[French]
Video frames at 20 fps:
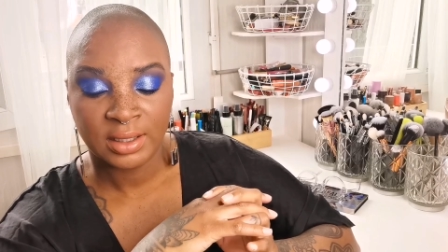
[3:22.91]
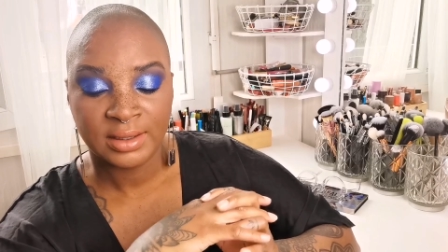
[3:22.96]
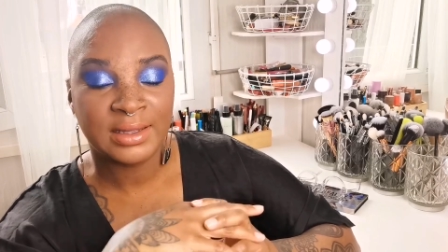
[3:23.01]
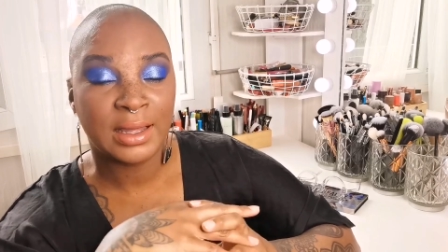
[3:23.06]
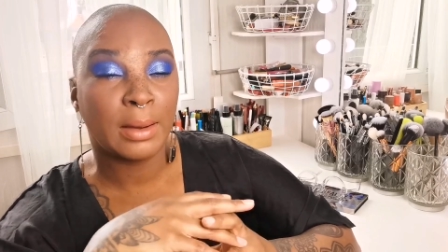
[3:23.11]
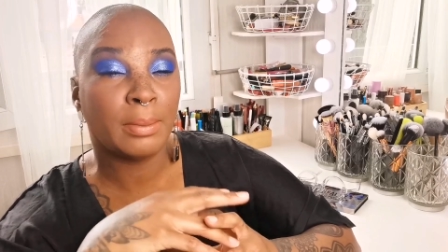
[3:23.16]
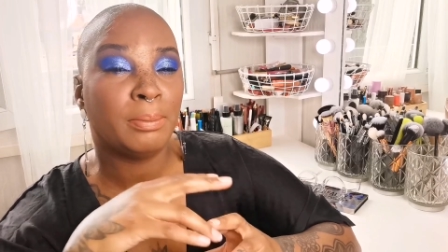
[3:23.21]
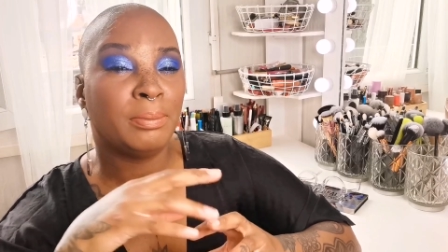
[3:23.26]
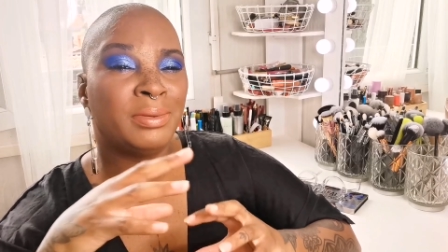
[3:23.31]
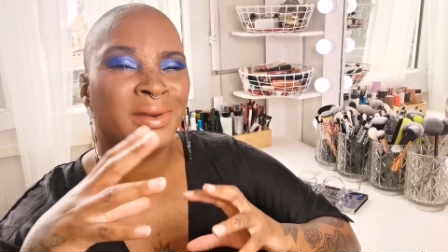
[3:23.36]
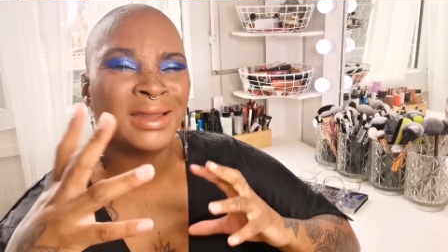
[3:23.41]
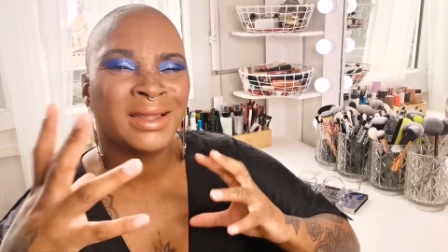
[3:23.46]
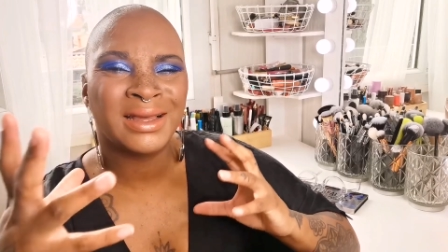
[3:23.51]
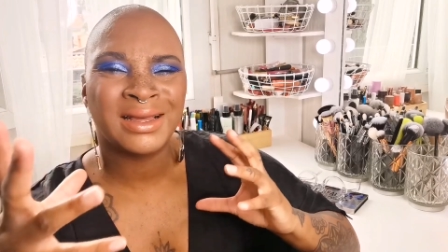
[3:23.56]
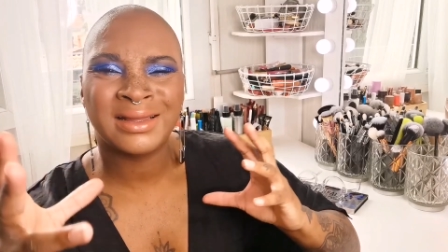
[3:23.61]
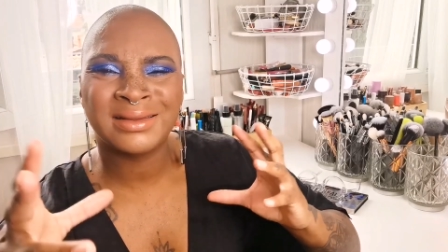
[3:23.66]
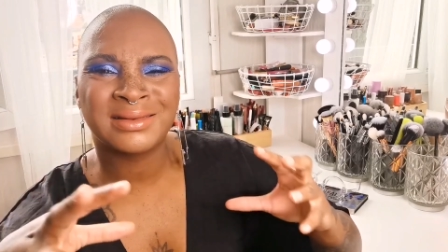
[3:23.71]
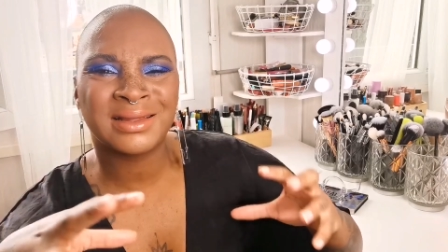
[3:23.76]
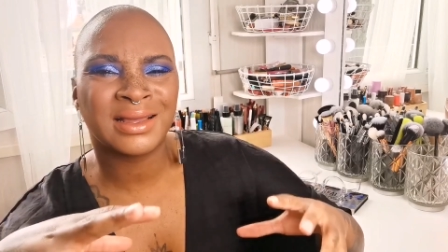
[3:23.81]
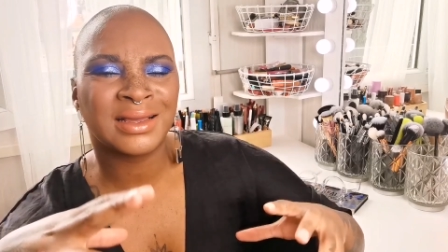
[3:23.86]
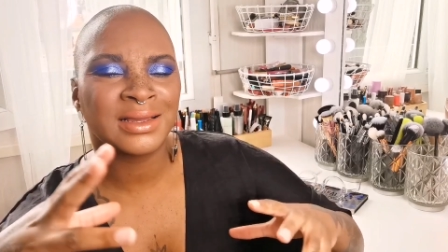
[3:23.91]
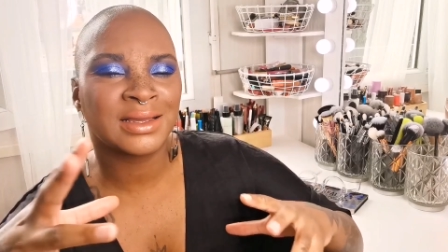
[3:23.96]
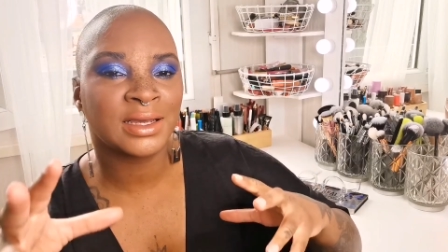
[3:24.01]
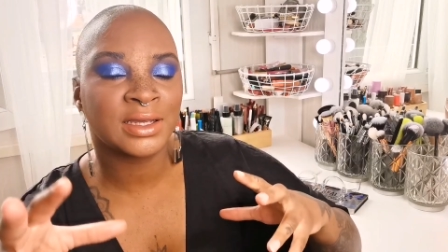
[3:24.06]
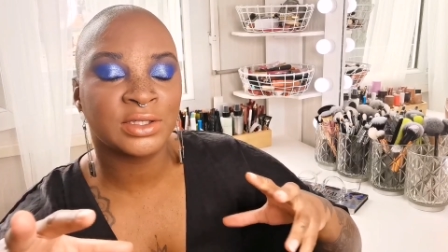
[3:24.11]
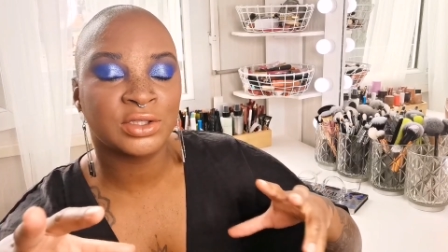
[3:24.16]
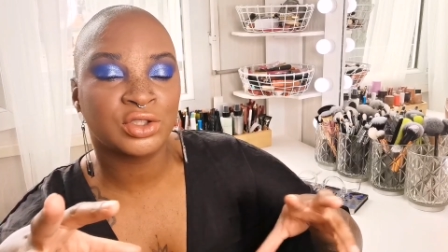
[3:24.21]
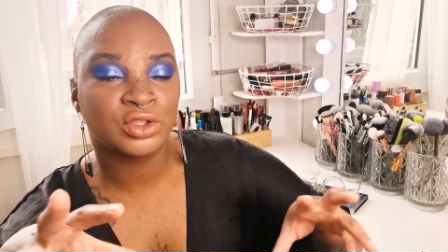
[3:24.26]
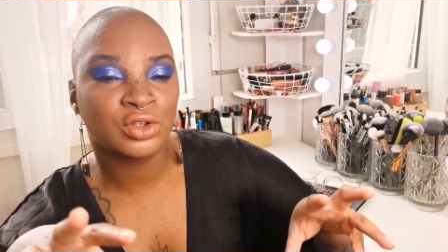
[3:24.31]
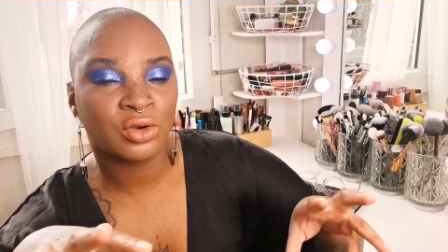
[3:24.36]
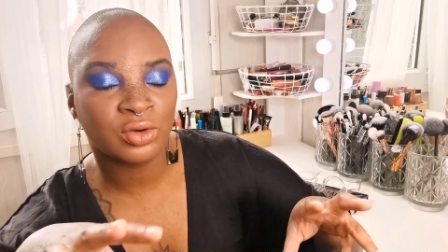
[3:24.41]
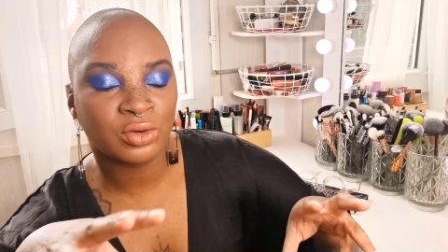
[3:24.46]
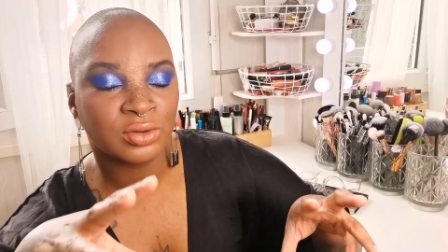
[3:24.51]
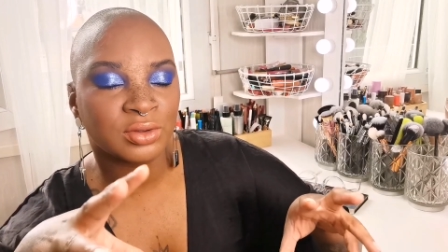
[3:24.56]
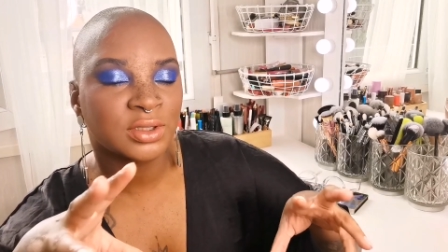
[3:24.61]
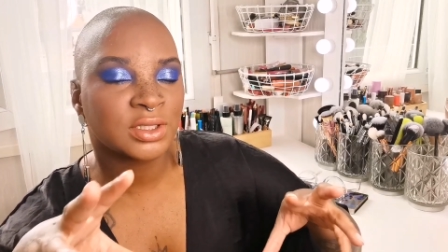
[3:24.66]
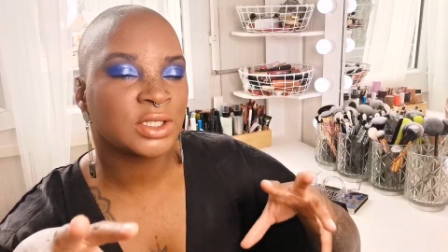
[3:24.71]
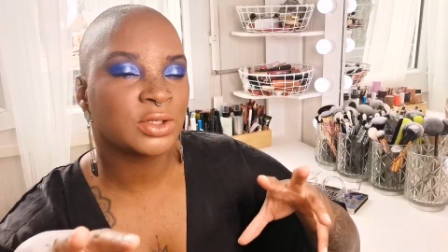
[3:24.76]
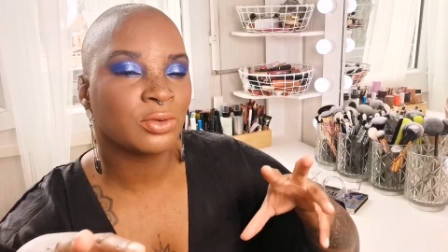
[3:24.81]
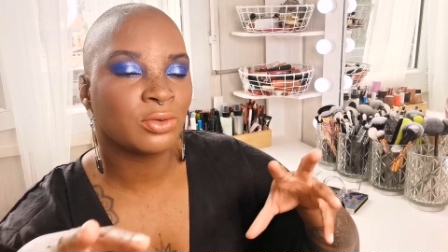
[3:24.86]
Il y a plein
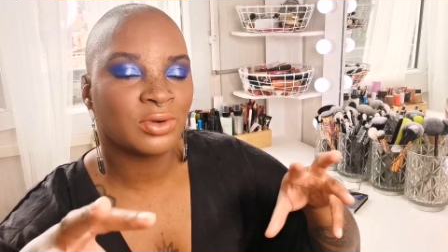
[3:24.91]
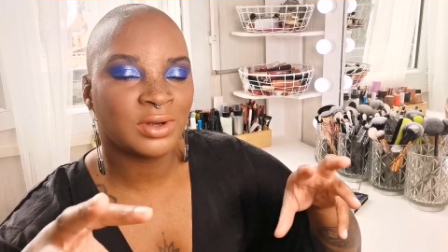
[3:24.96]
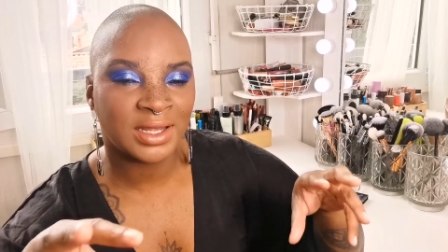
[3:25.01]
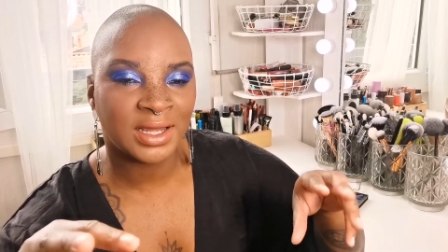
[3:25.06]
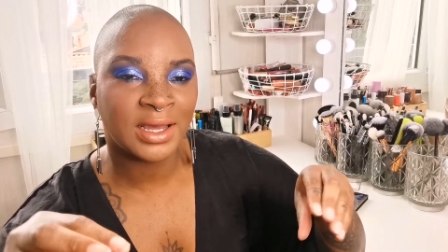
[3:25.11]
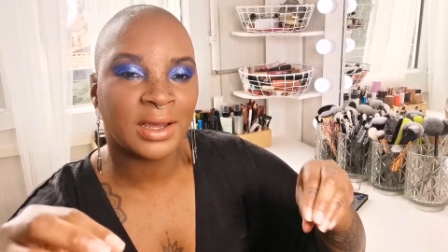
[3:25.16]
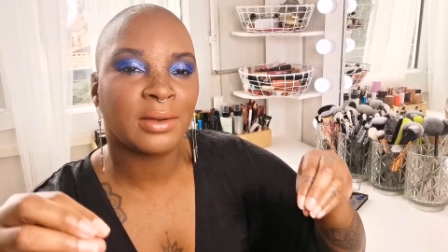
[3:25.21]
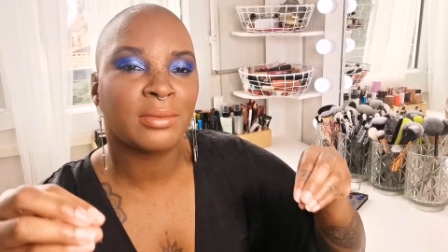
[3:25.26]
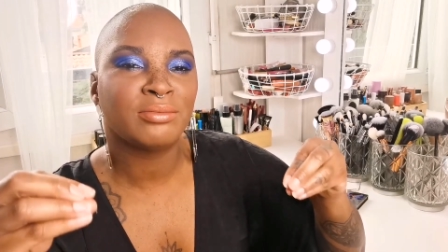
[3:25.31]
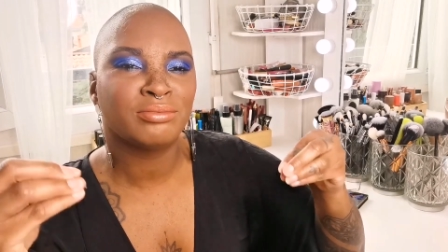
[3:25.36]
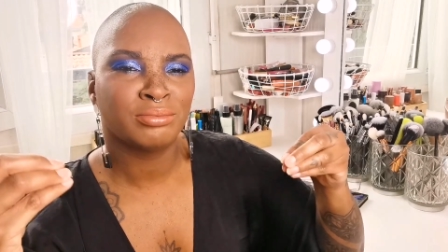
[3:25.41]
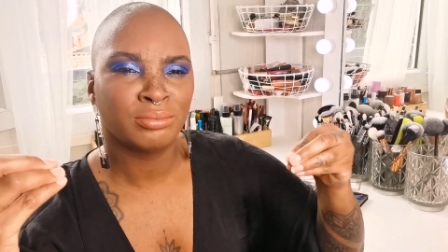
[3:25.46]
d'ingrédients qui ont l'air